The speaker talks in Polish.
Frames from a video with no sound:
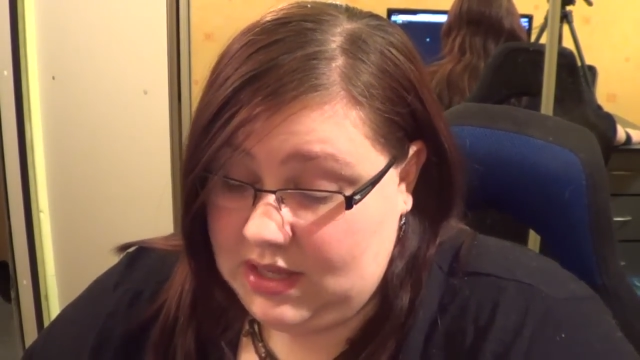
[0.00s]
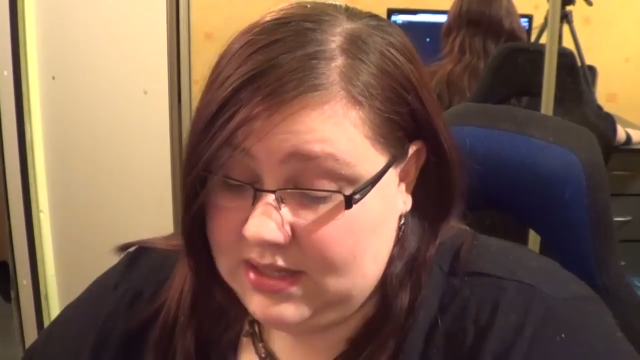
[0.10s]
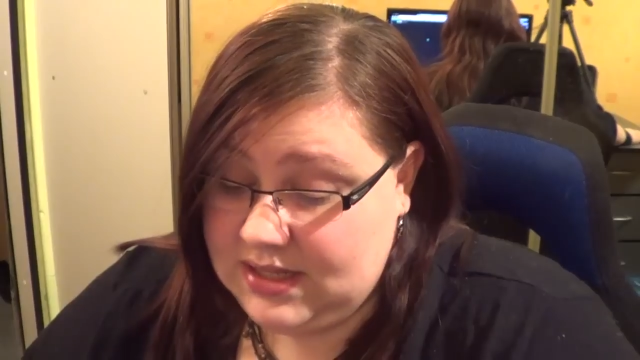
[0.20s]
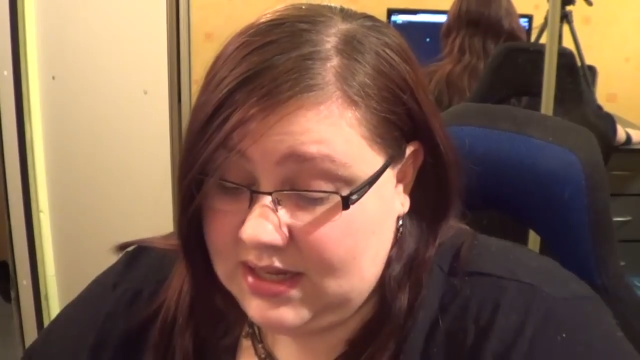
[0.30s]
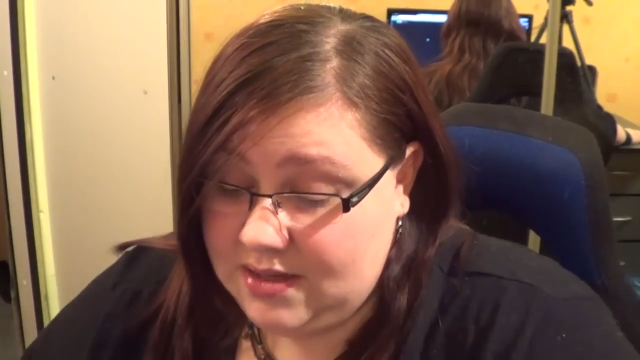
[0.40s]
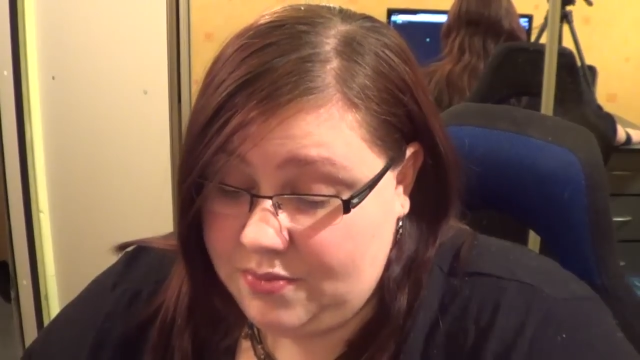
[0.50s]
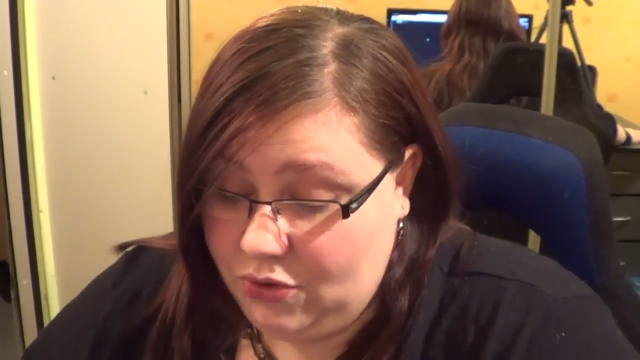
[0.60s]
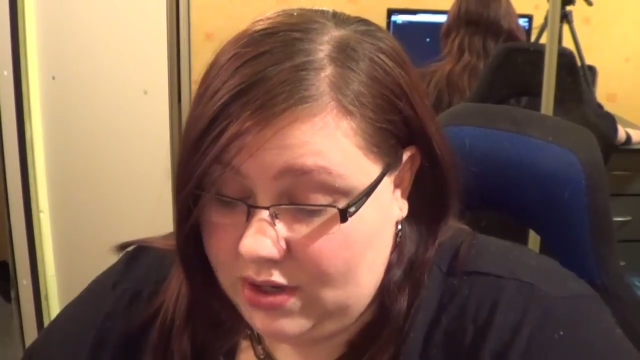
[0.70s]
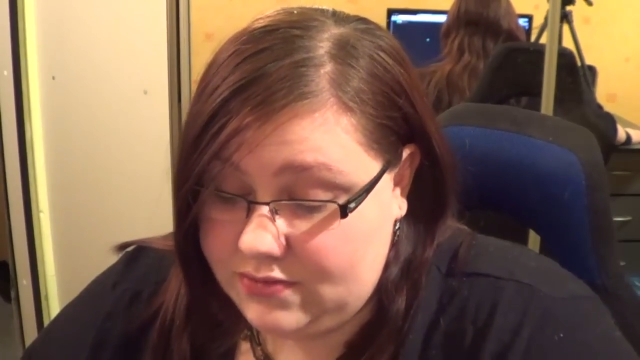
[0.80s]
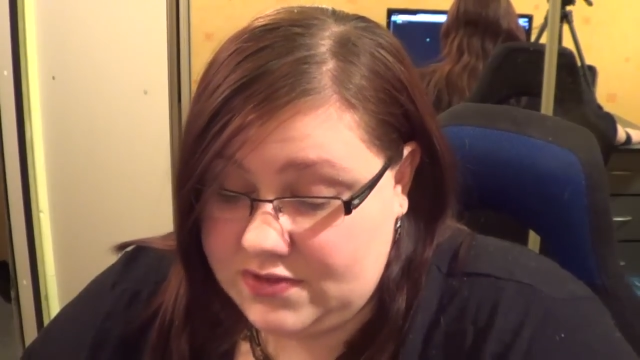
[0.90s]
Dalej
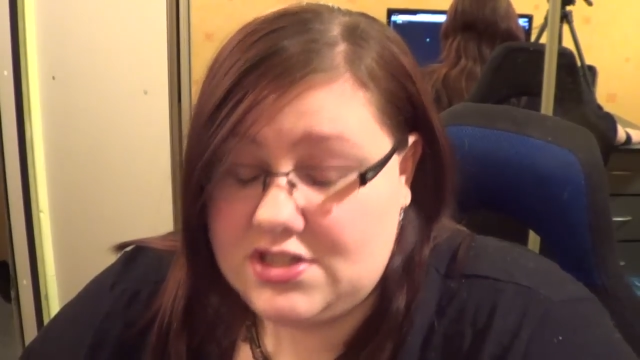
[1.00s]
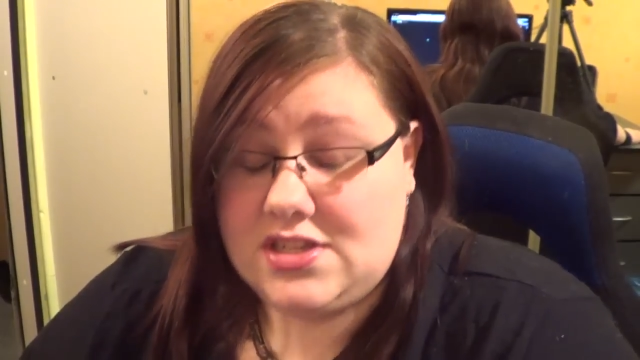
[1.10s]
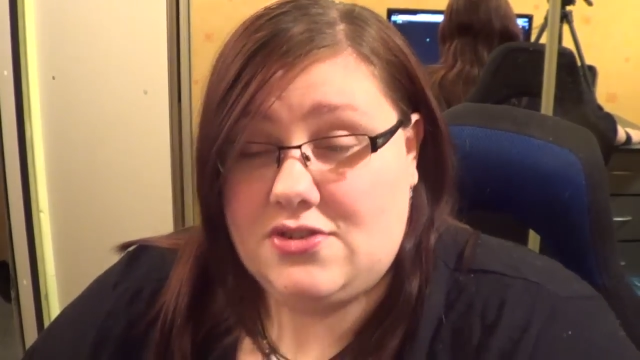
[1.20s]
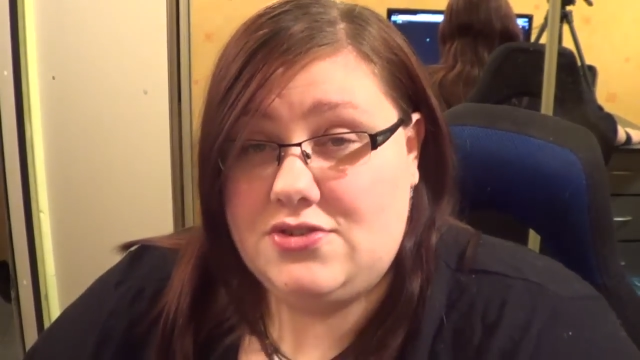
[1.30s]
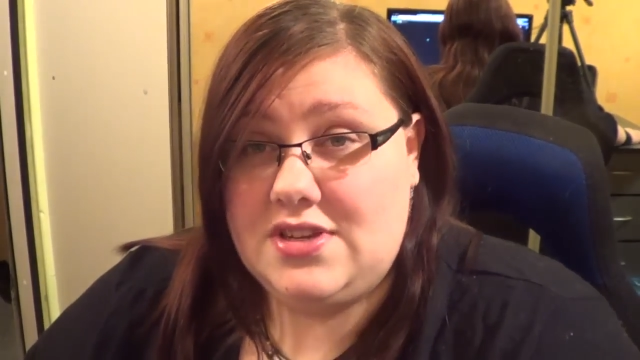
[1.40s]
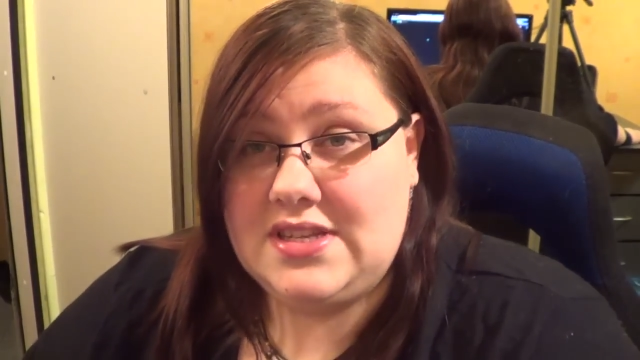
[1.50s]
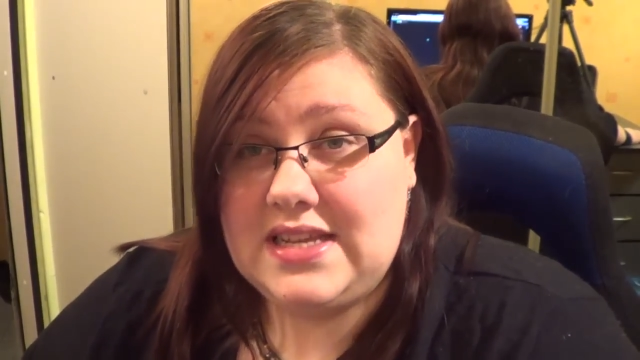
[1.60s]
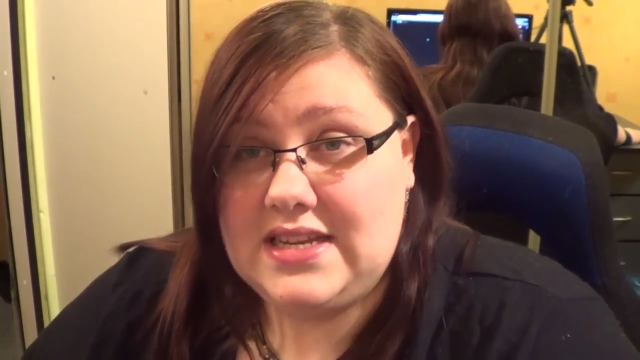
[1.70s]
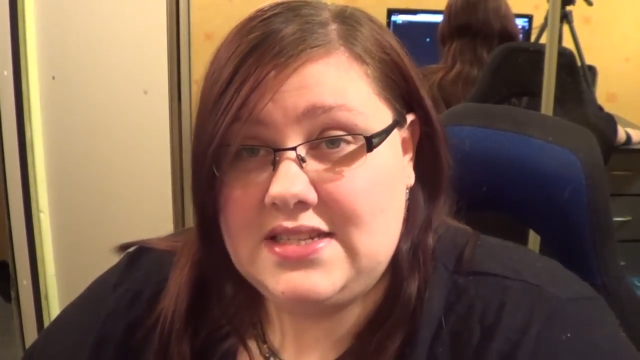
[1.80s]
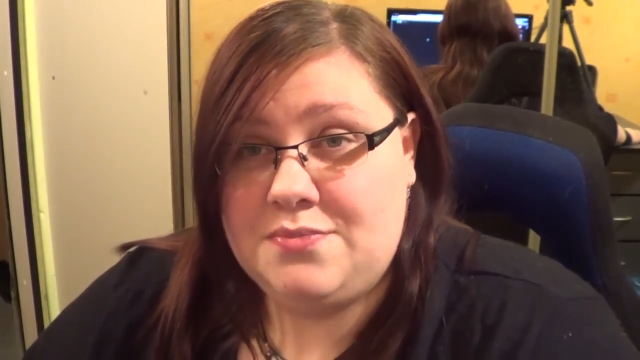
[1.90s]
była również nieskończona
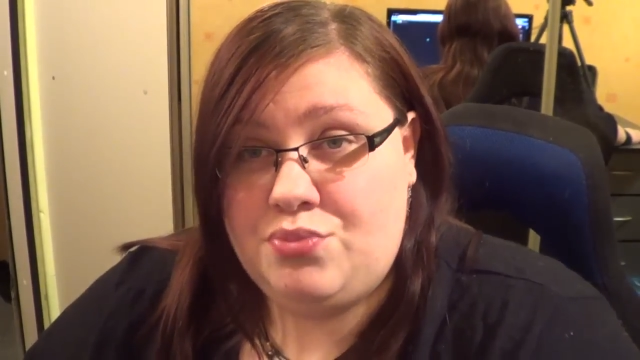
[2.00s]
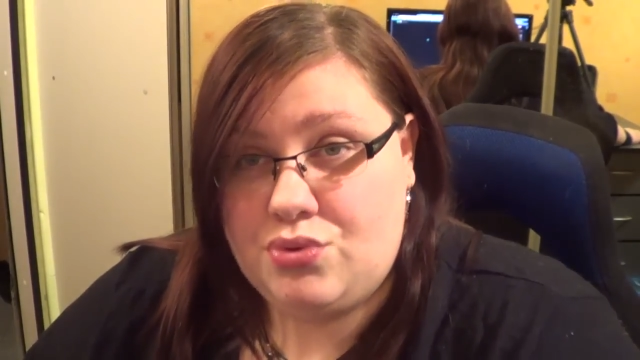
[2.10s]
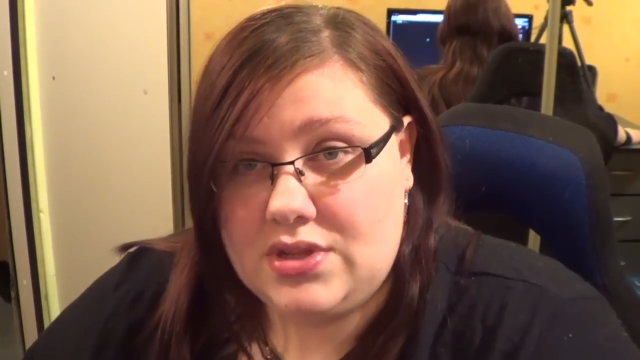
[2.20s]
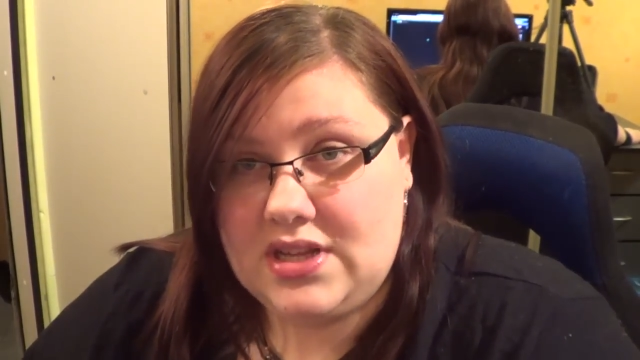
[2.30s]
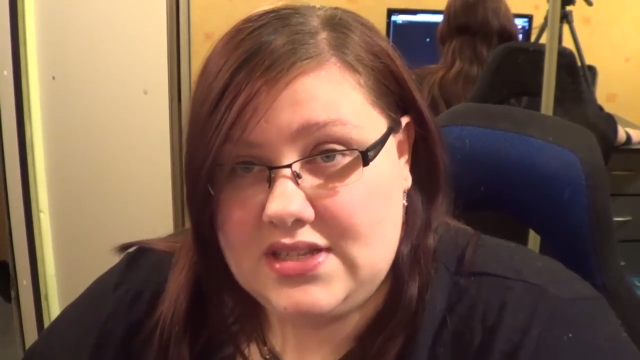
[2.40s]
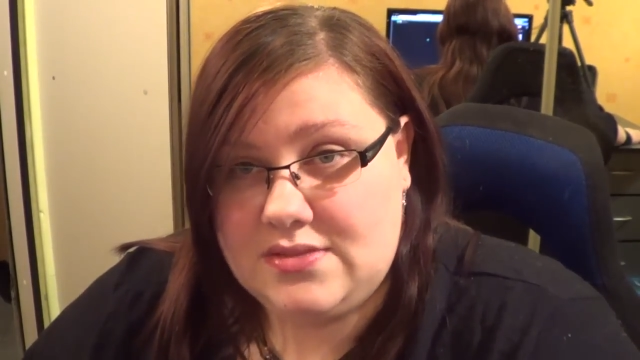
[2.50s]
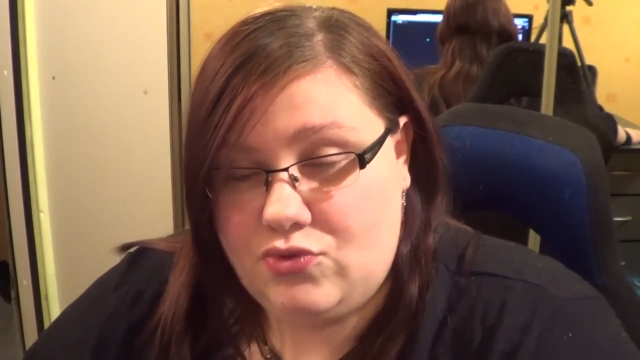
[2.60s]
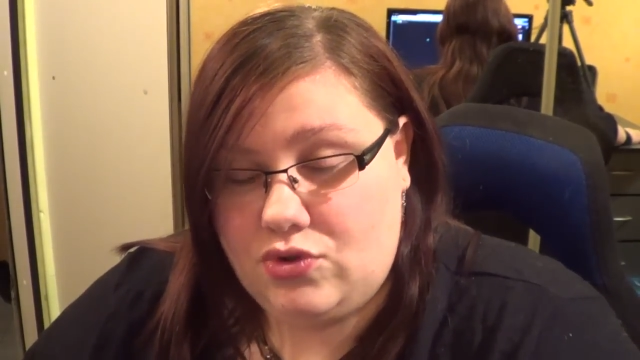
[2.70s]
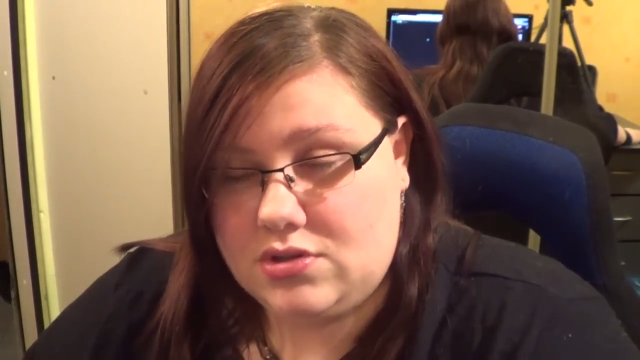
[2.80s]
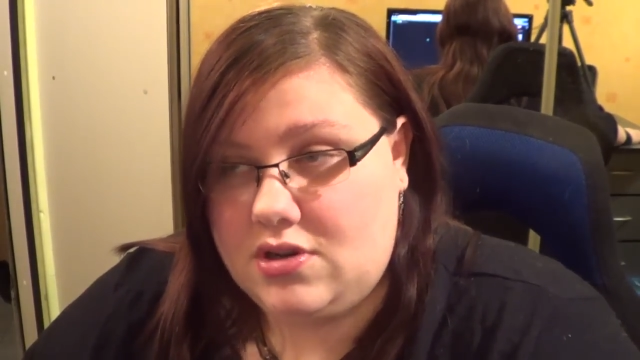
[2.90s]
seria z Burdla z
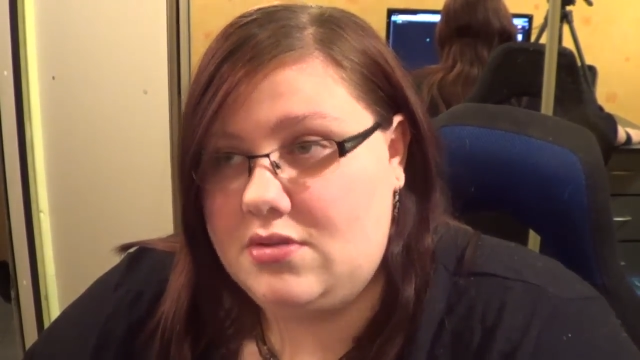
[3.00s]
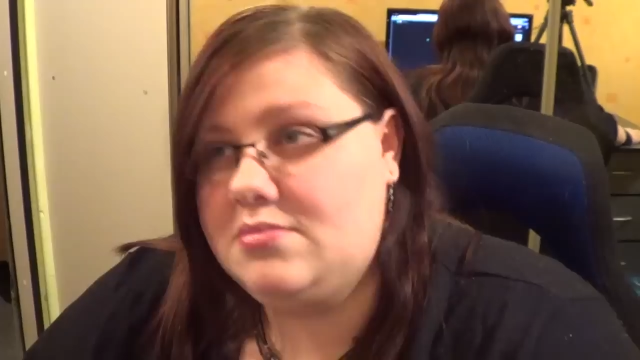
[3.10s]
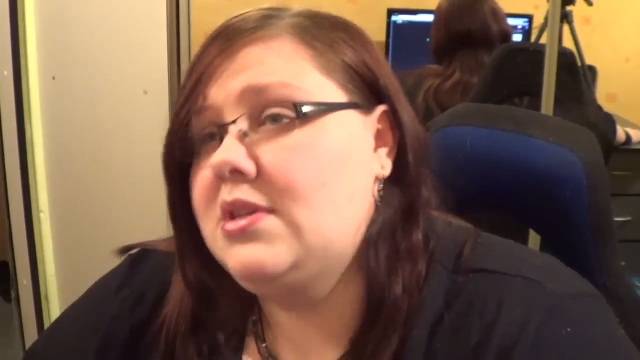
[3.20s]
młotką.